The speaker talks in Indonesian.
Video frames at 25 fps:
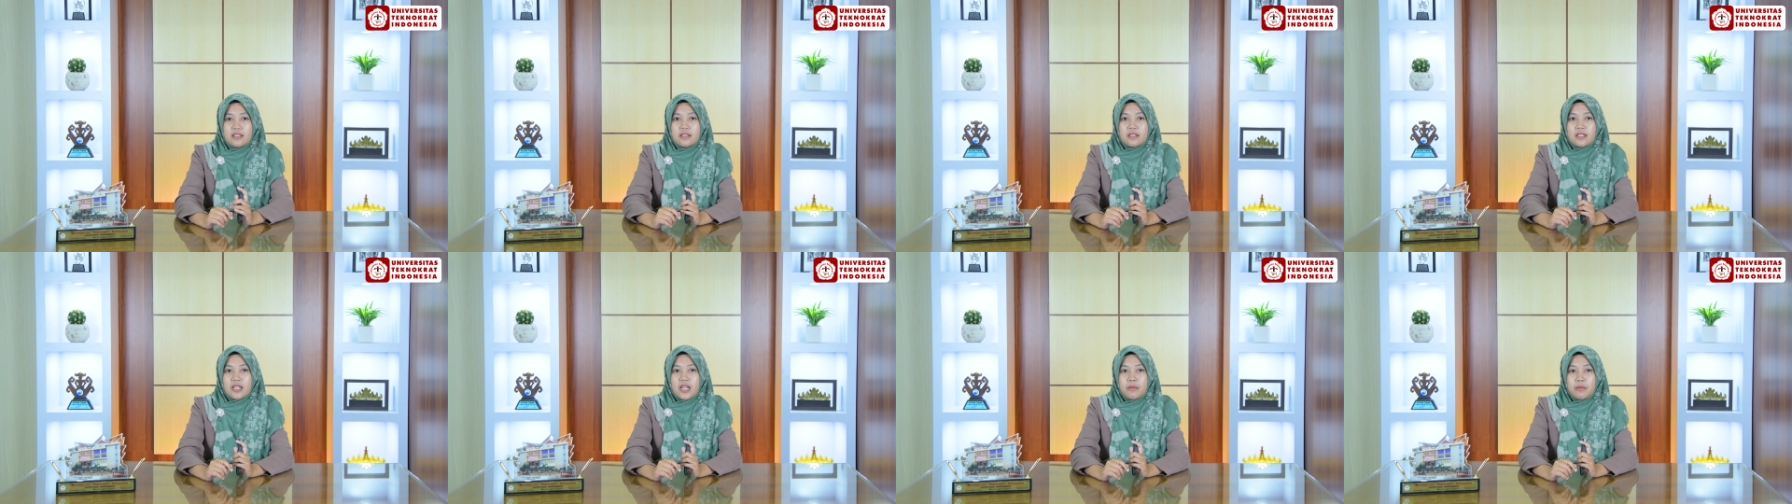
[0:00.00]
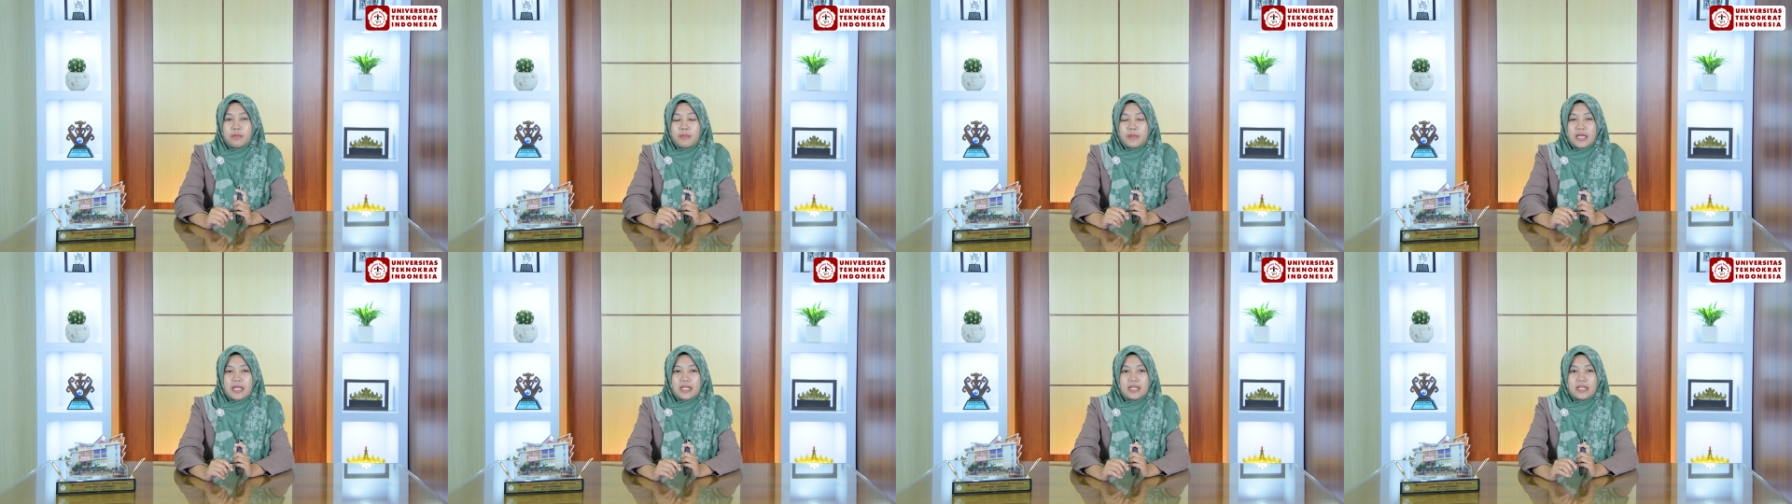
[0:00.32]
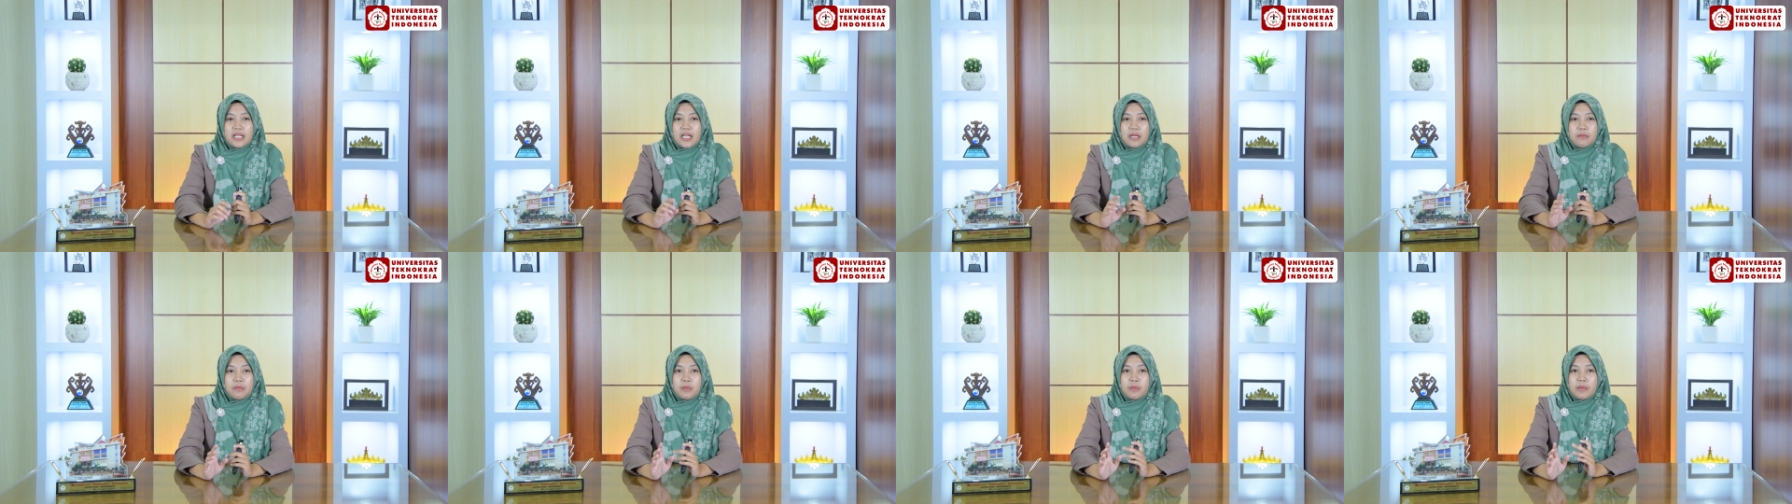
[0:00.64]
dengan
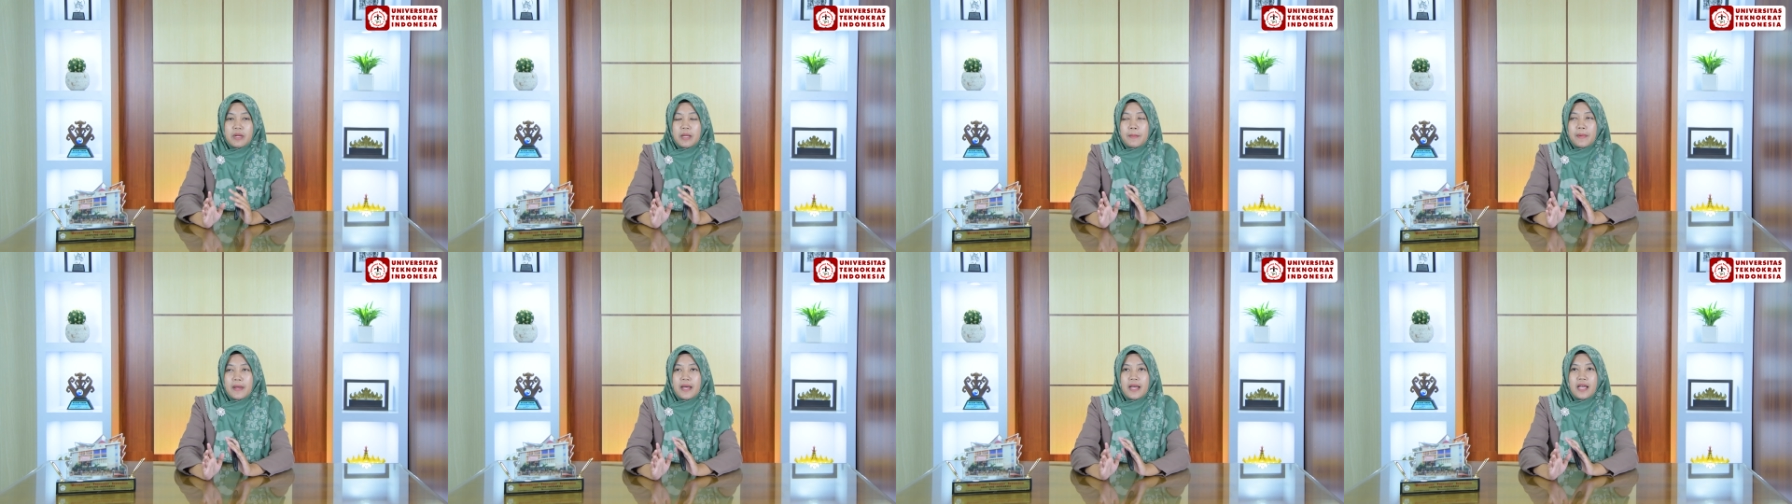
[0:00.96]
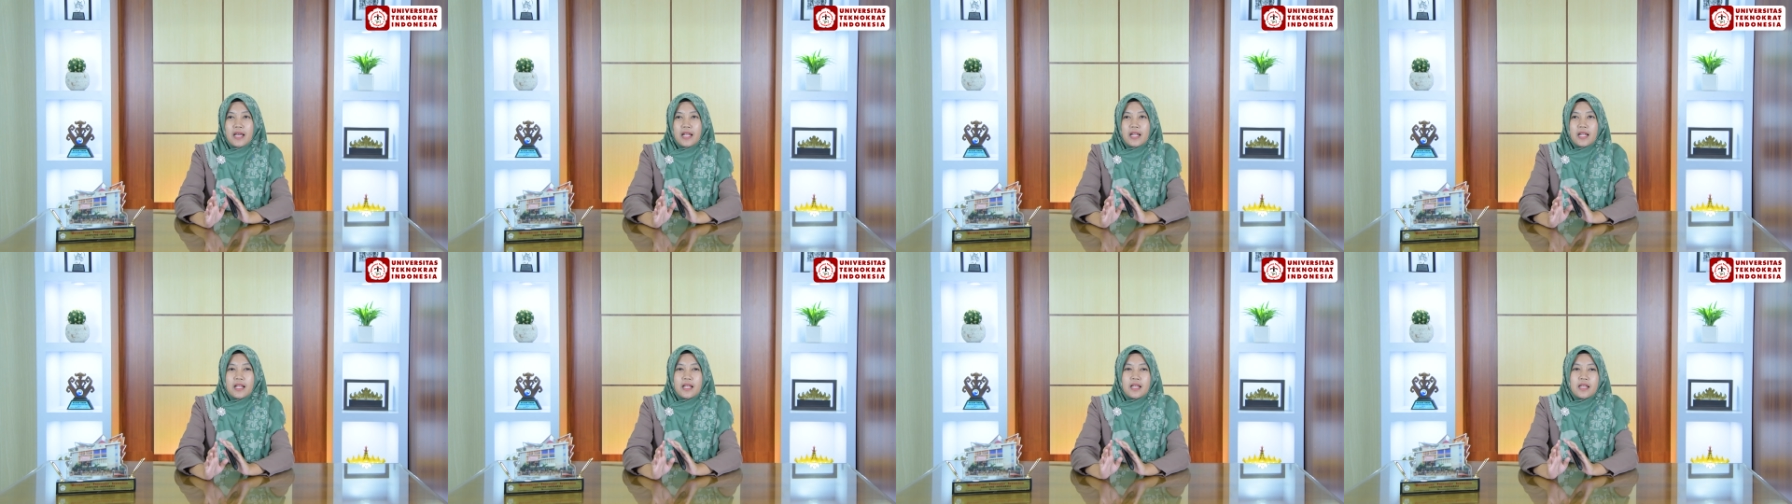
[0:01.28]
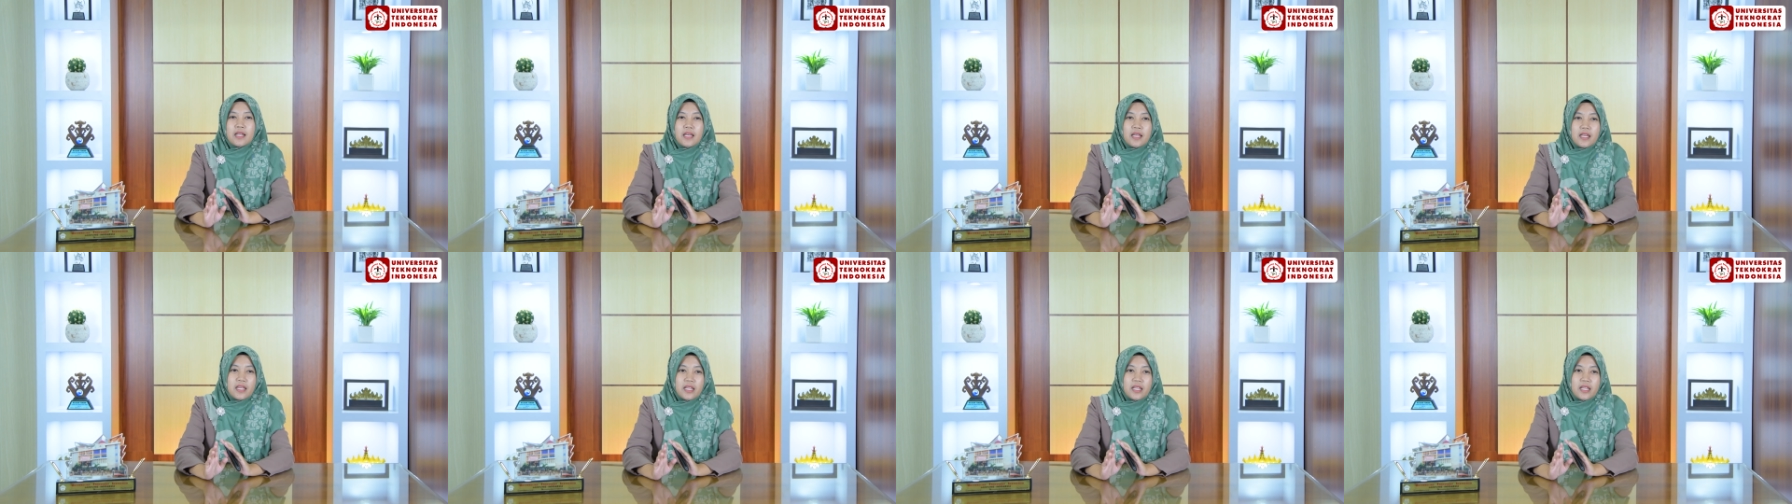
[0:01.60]
memperhatikan beberapa hal.